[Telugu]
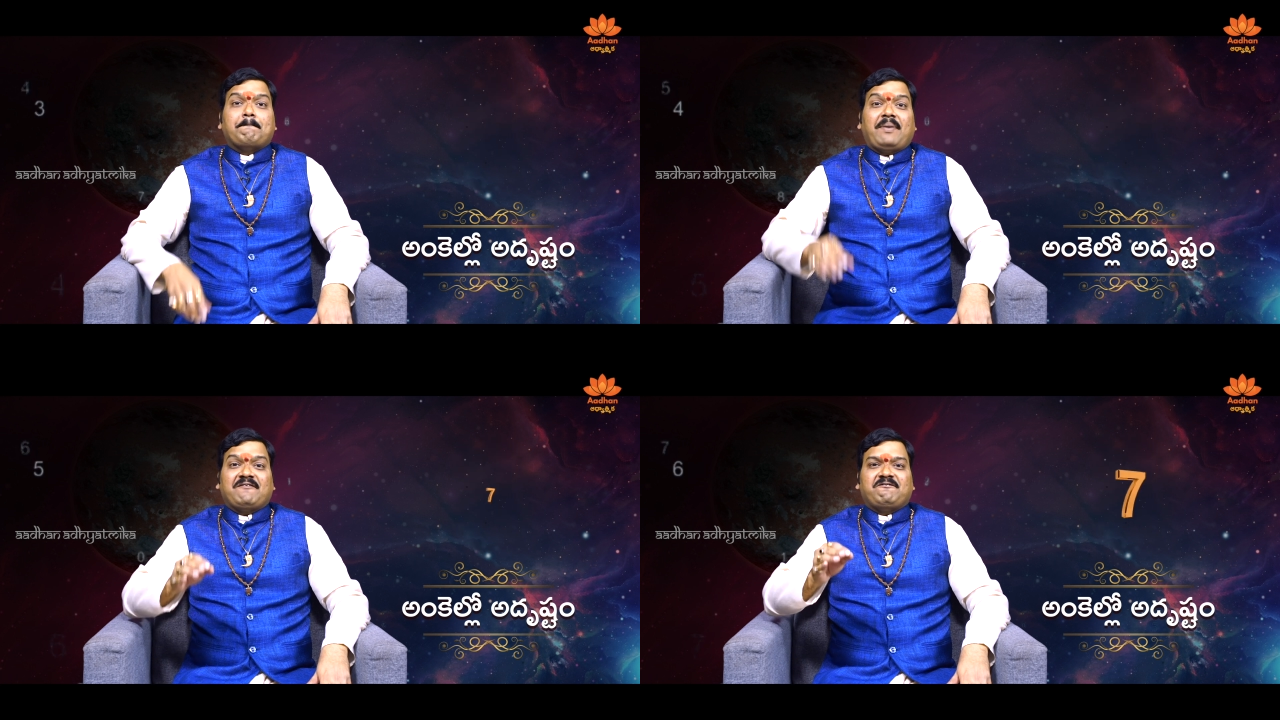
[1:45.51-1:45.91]

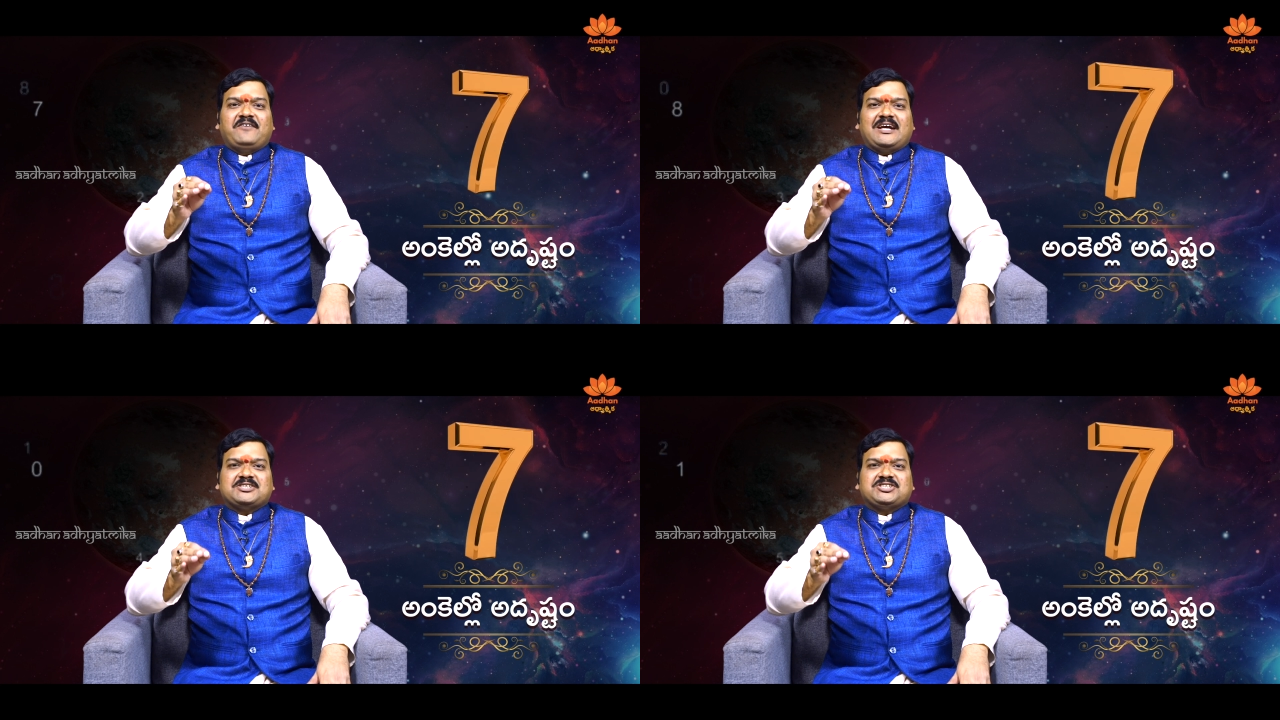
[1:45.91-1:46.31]

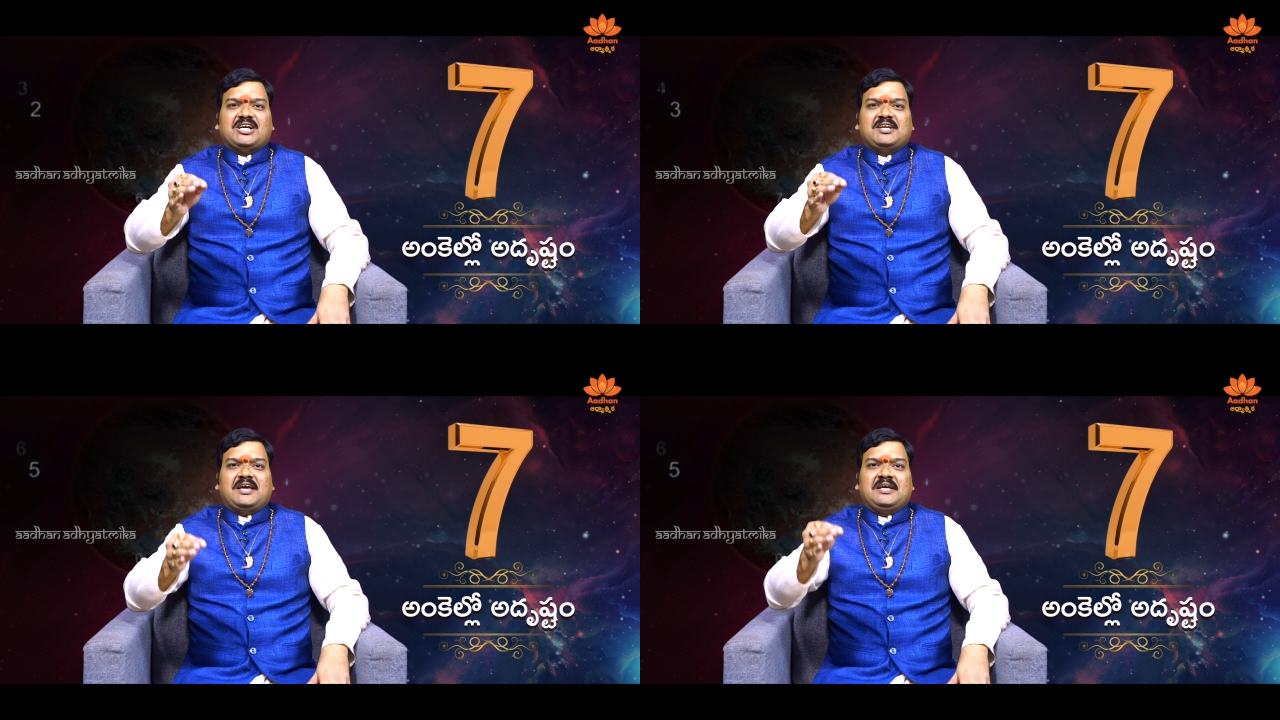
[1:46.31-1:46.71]

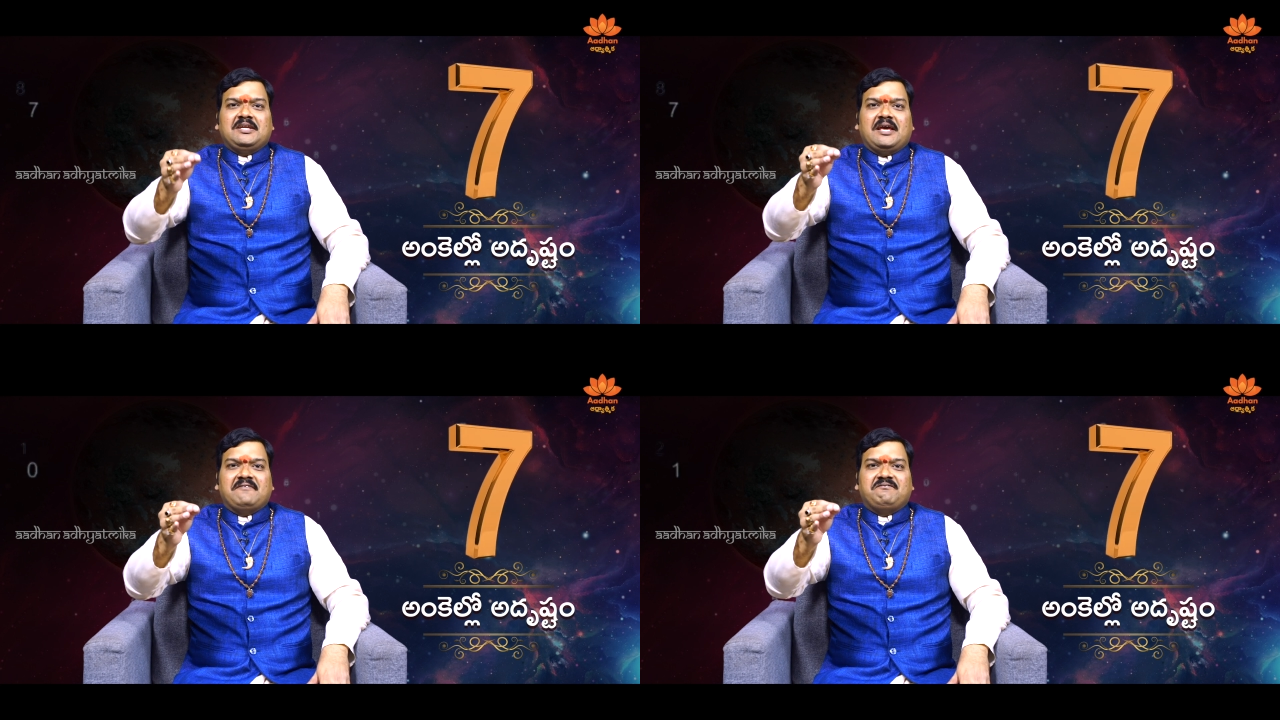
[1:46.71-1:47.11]
పర్ఫెక్షన్ ఇన్
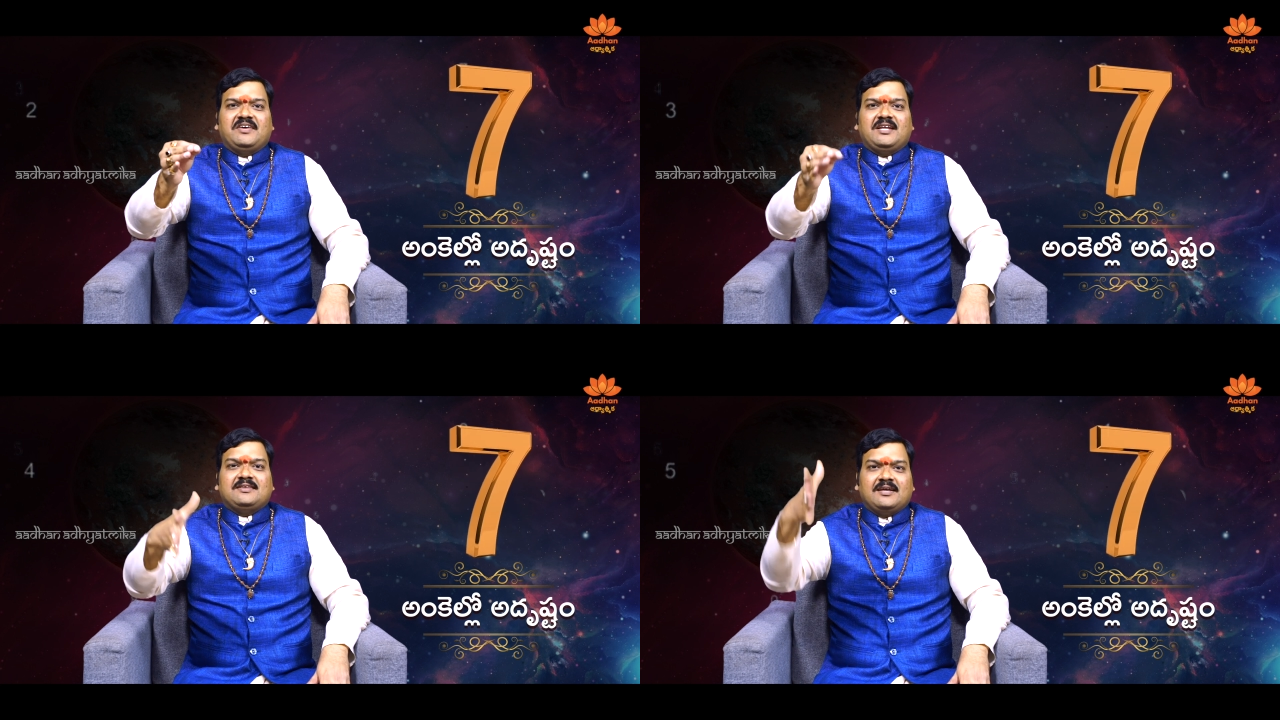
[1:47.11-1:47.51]

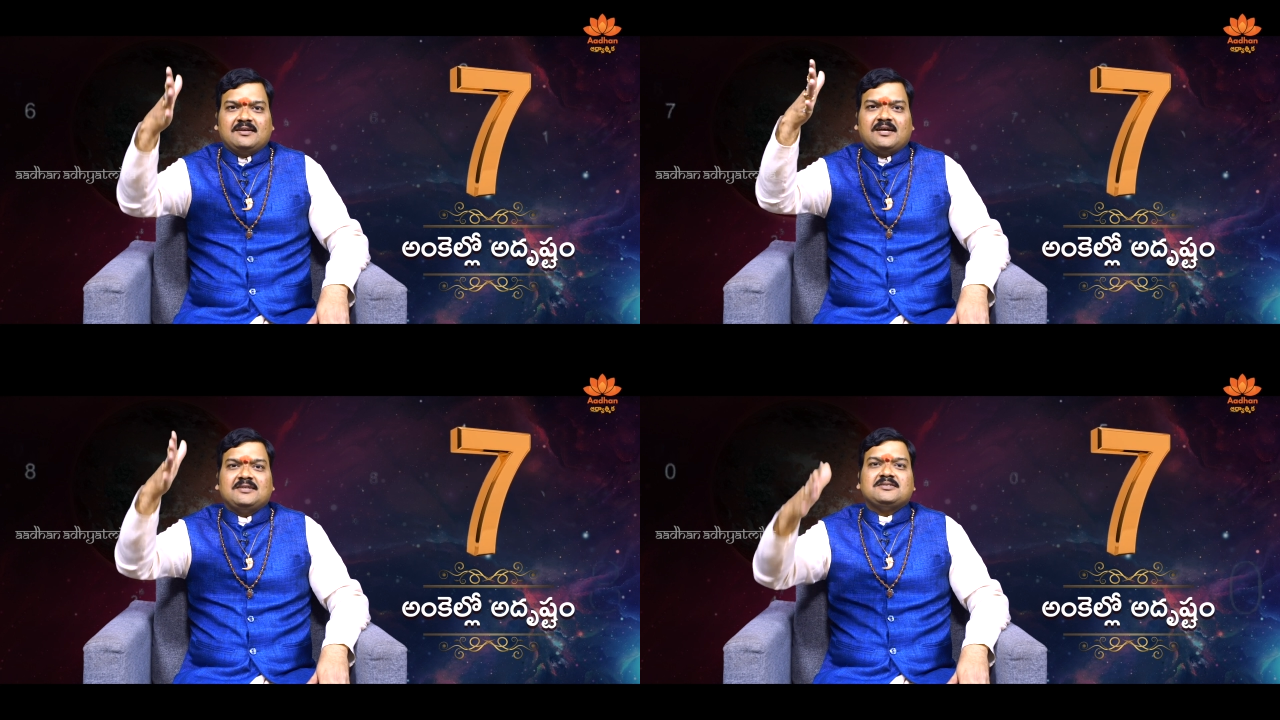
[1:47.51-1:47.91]

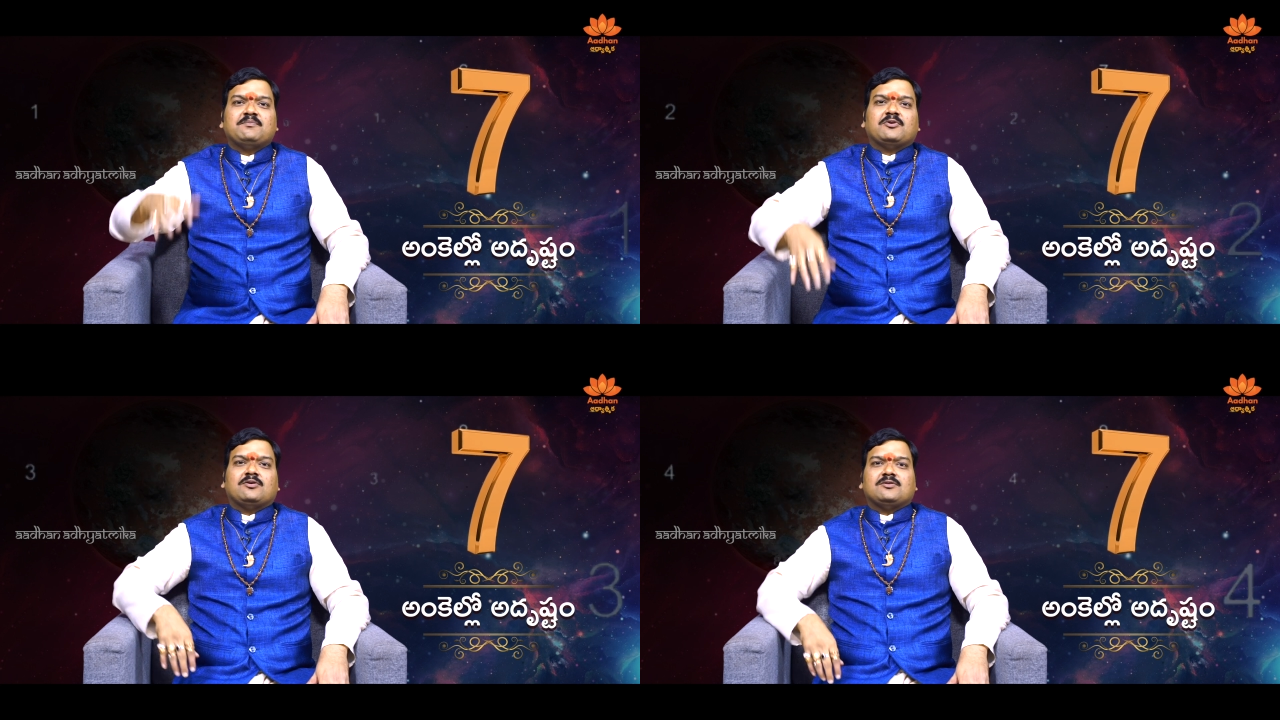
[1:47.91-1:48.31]
ఎవ్రీథింగ్ అని
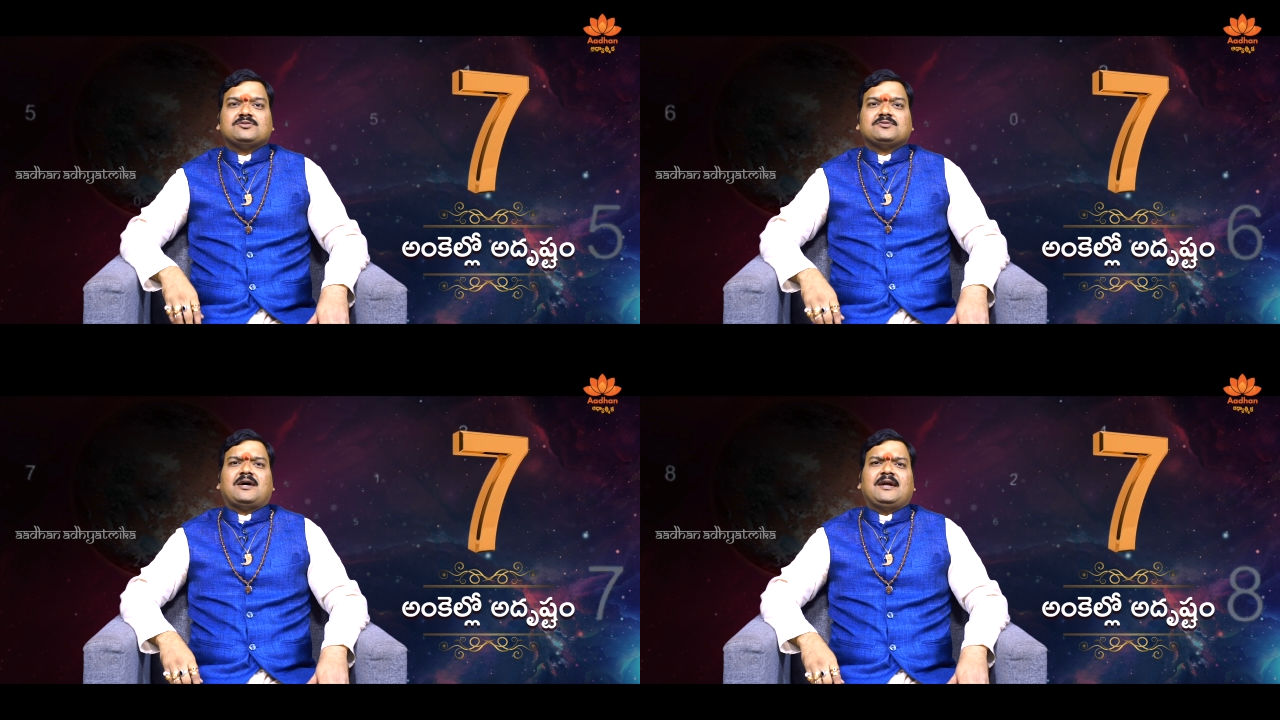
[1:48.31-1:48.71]

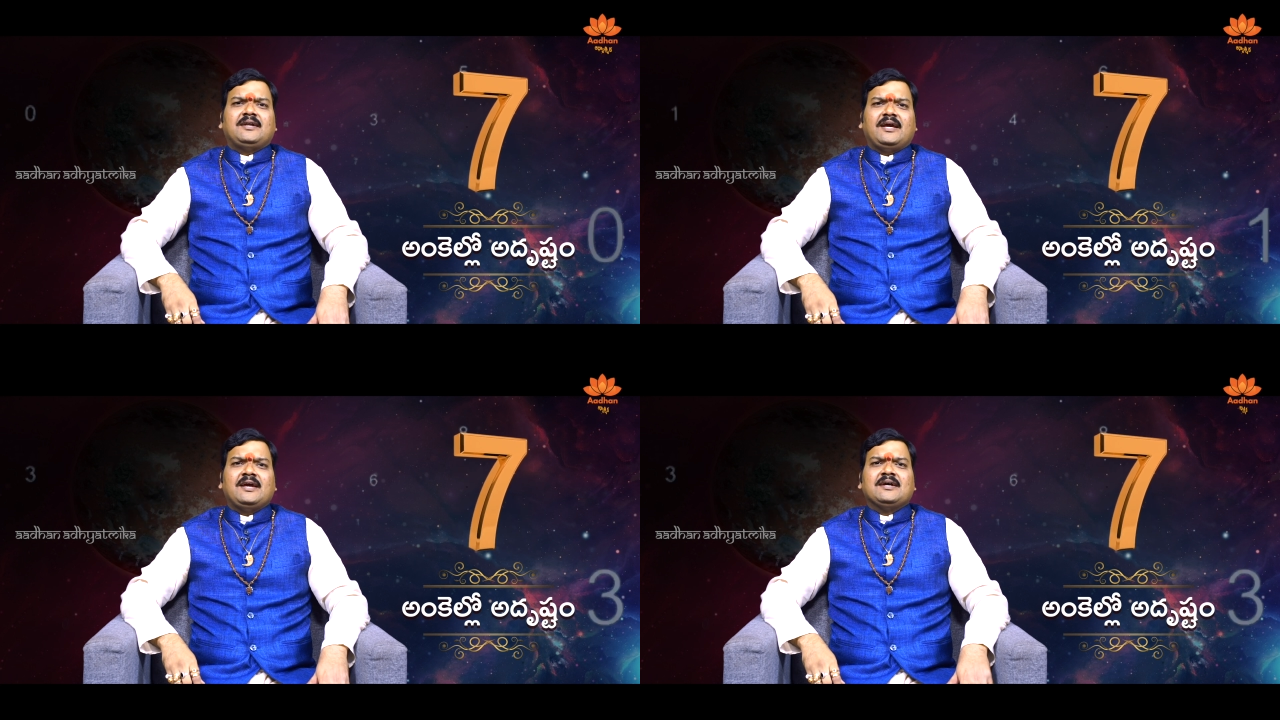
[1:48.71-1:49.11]
చెప్పుకోవచ్చు అంటే